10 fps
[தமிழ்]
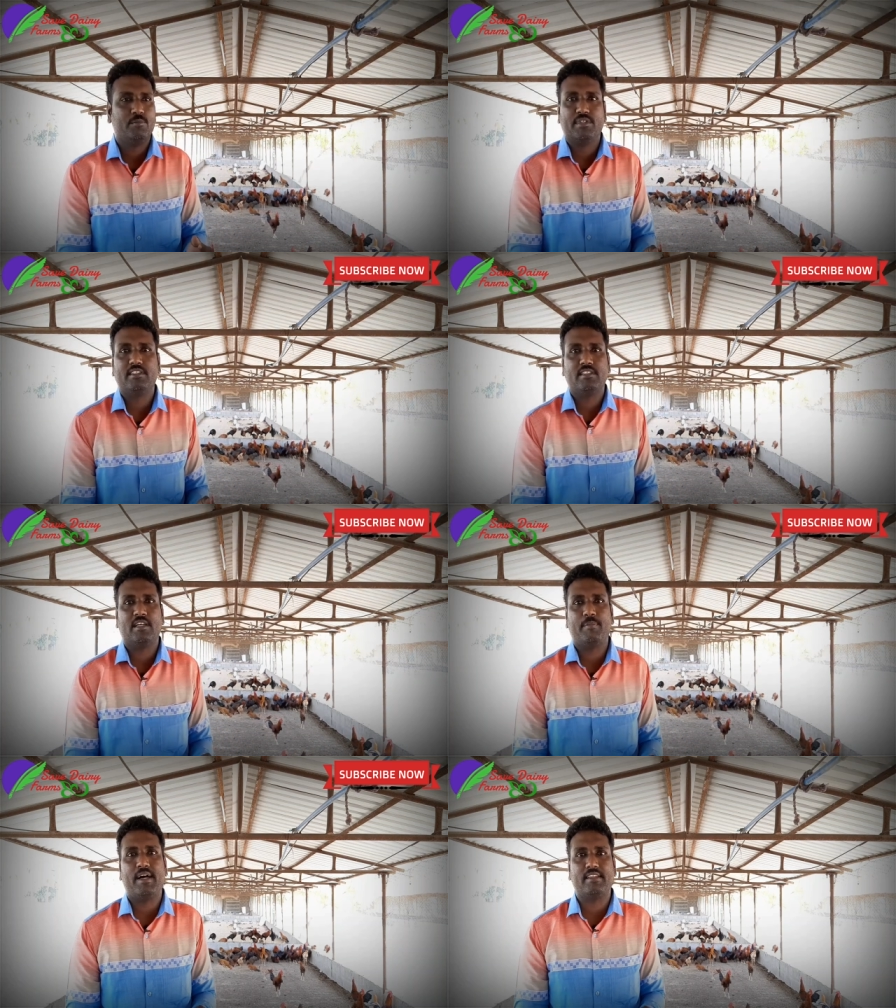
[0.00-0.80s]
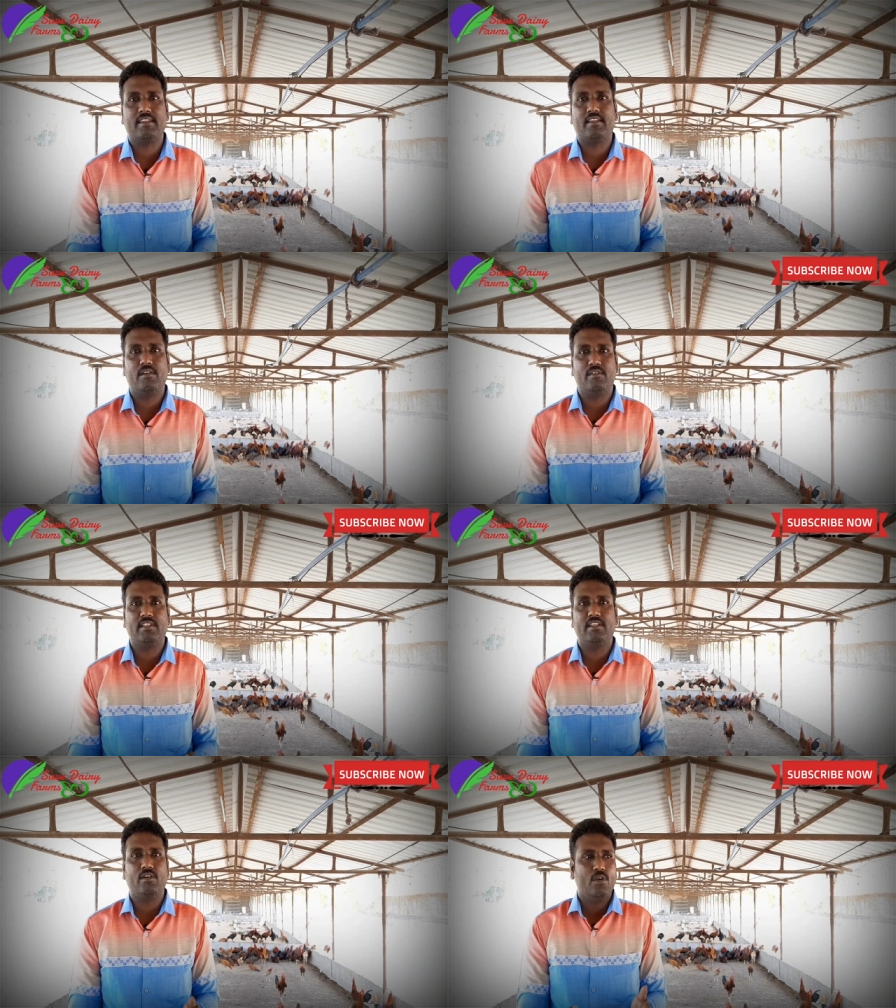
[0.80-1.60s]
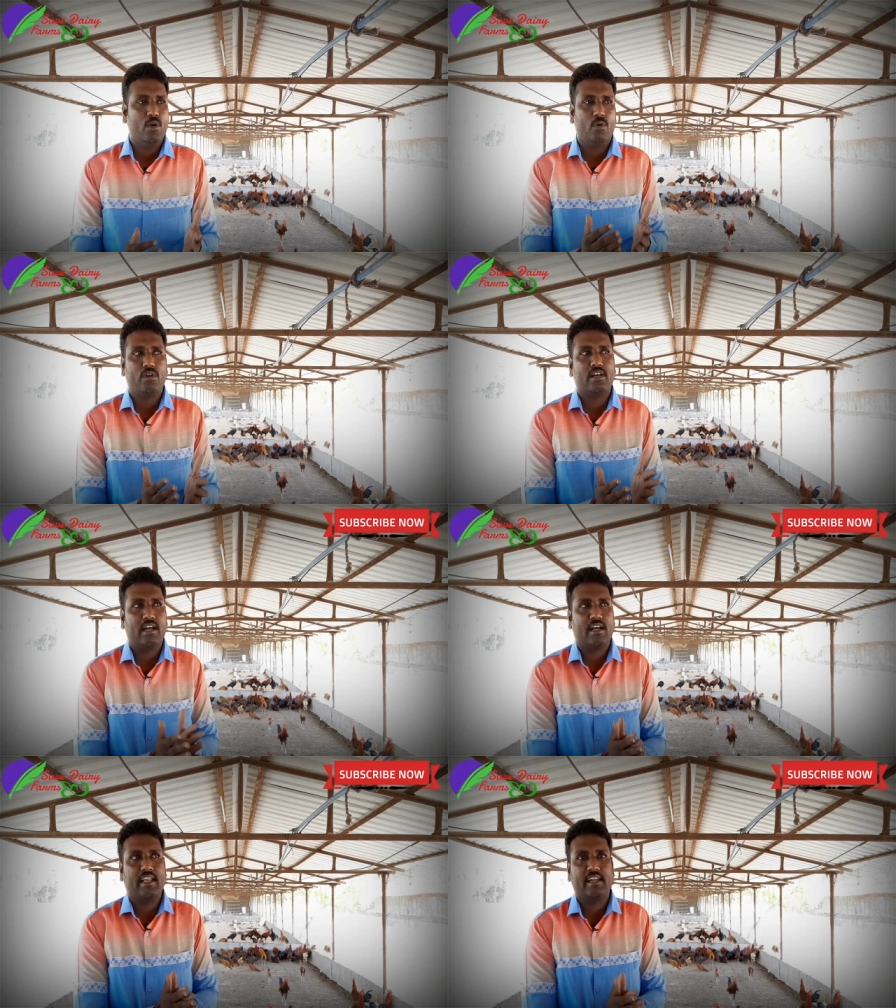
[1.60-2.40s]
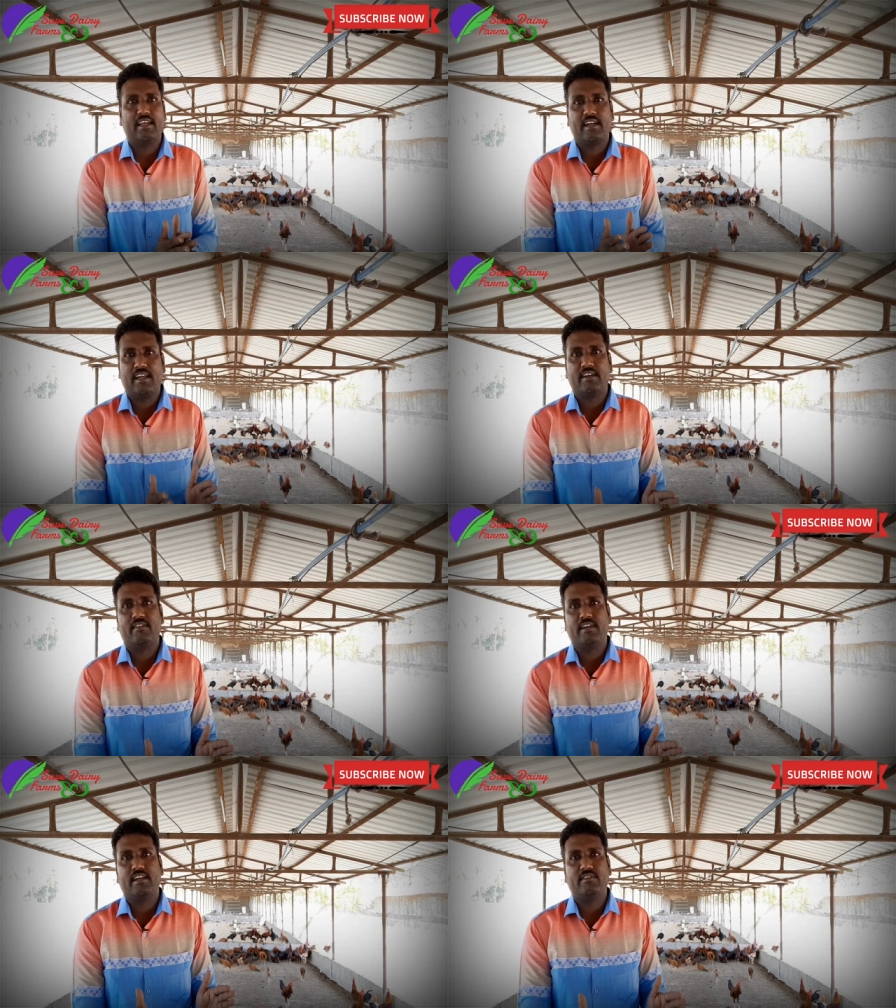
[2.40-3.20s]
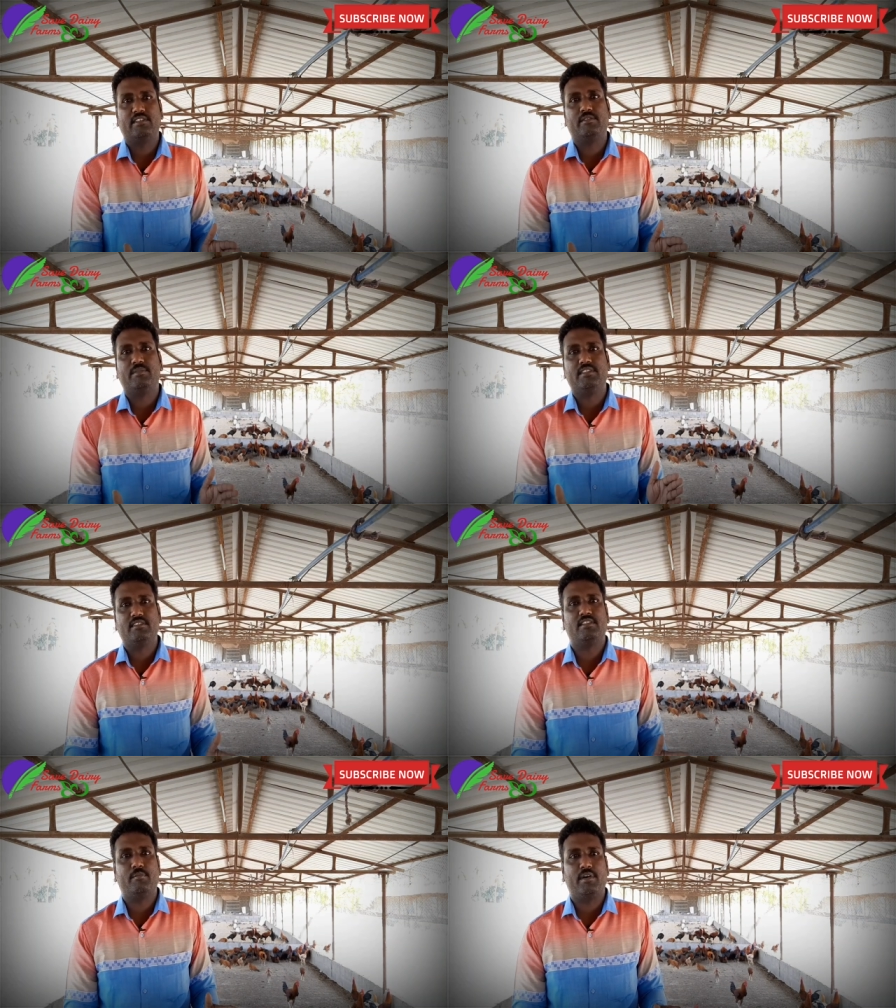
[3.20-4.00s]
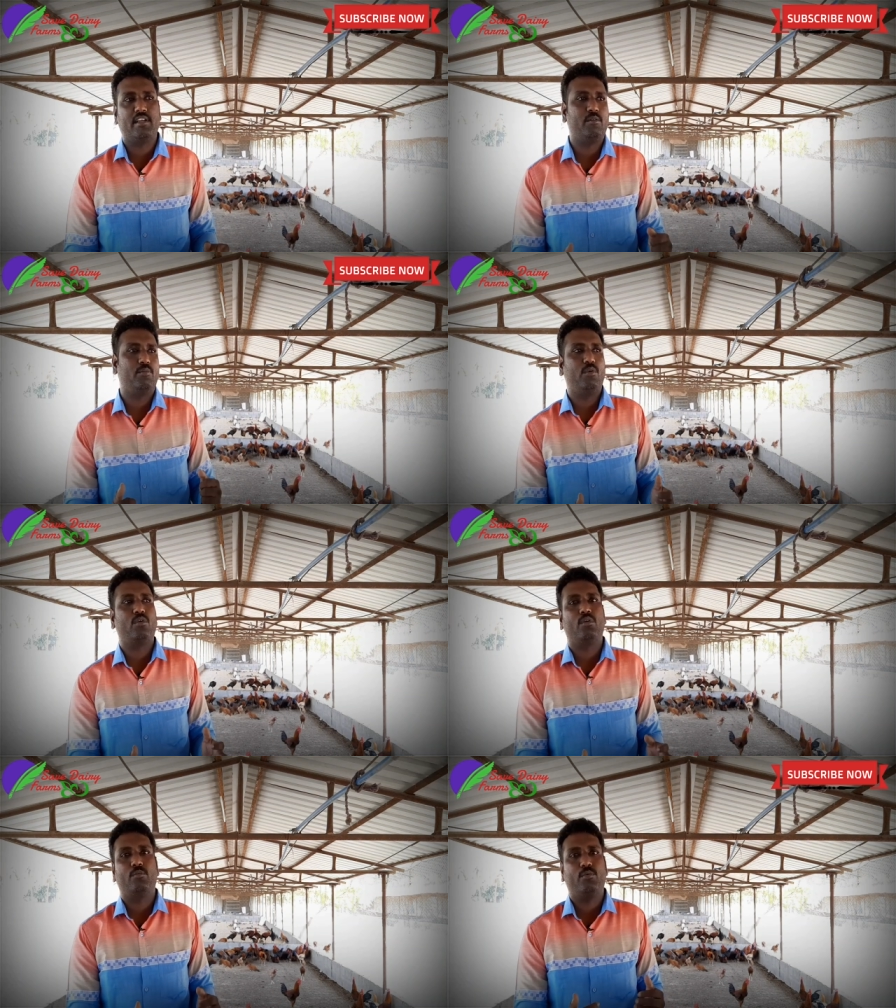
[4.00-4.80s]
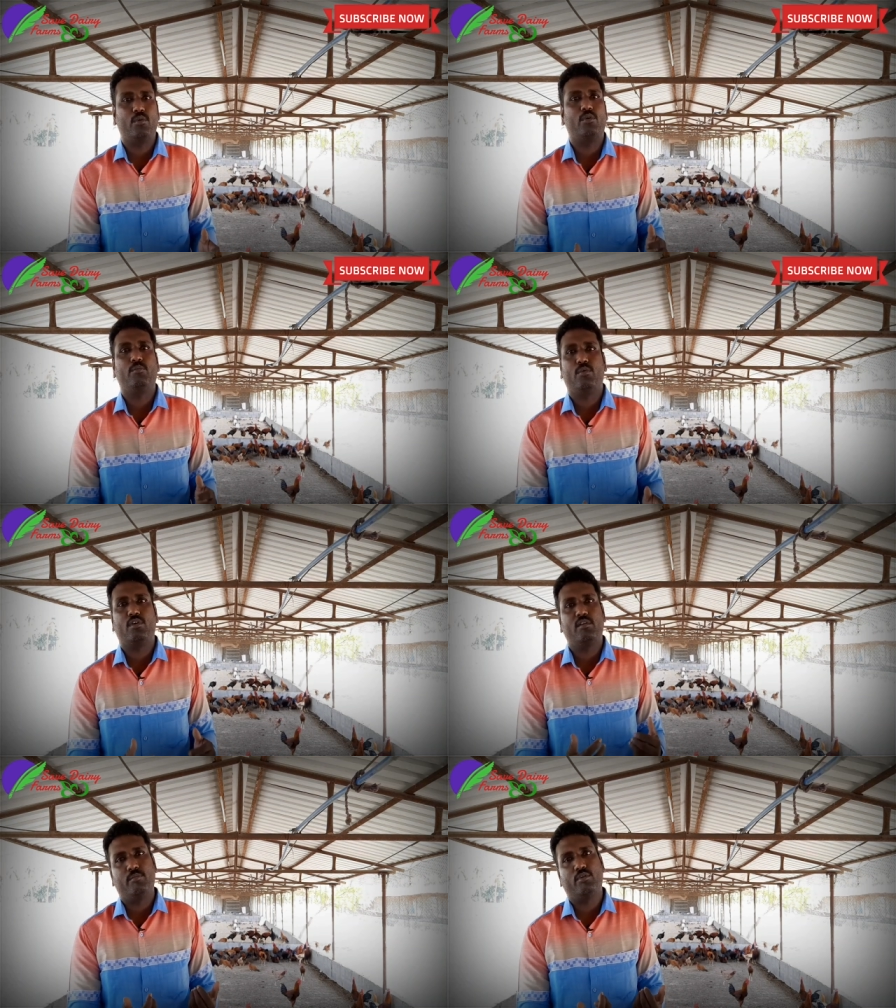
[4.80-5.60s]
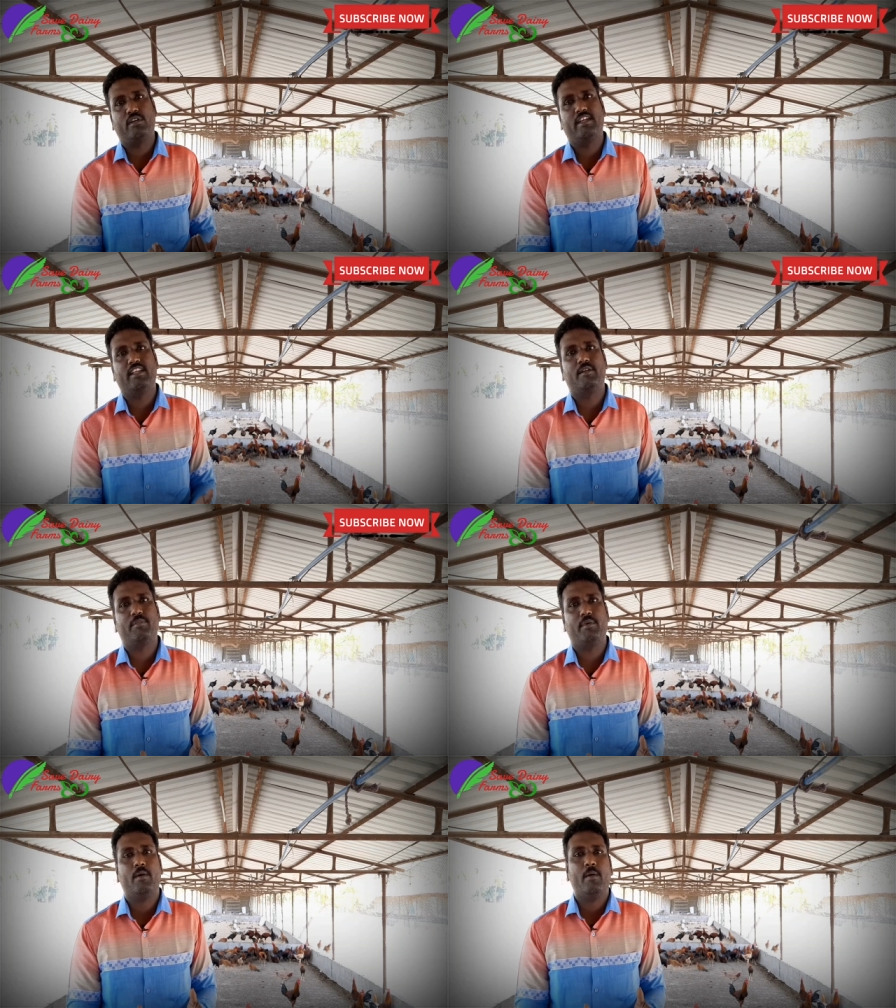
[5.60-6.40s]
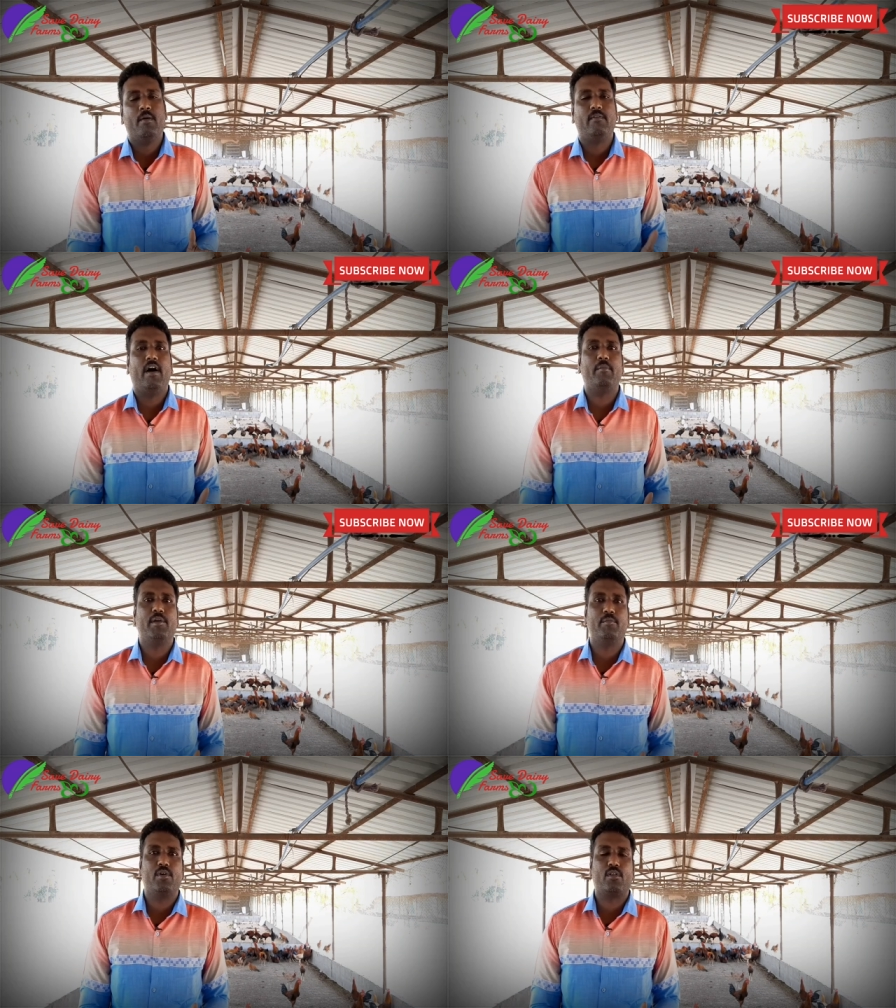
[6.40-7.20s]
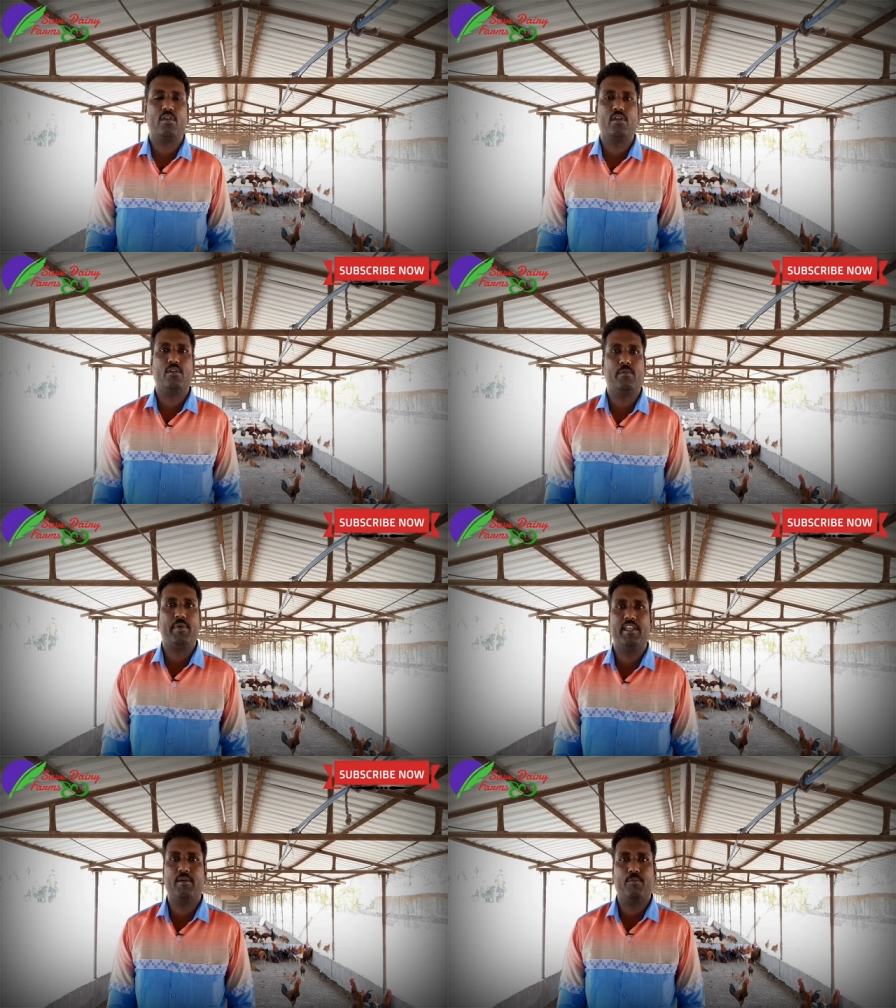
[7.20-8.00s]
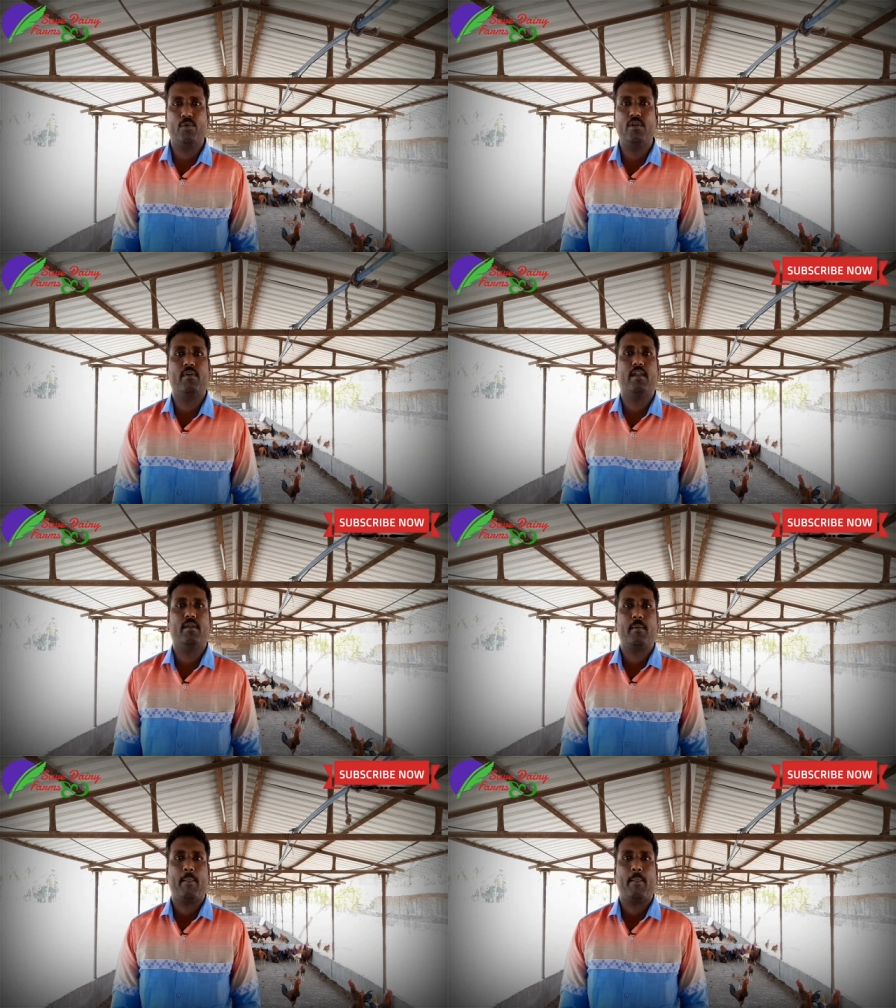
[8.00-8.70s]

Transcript: பிஸ்னஸாக பார்த்தா தான் வந்துட்டு ஒரு க கரெக்டாக கணக்கு வழக்கெலாம் வச்சு பிஸ்னஸாக பாருங்கள் போடுறோம் போடுறோம் போடுறோம்னா போட்டுனே தான் இருப்போம் ஃபார்மிங் பொறுத்த வரைக்கும் அது ஒரு பெரிய புலிவாள்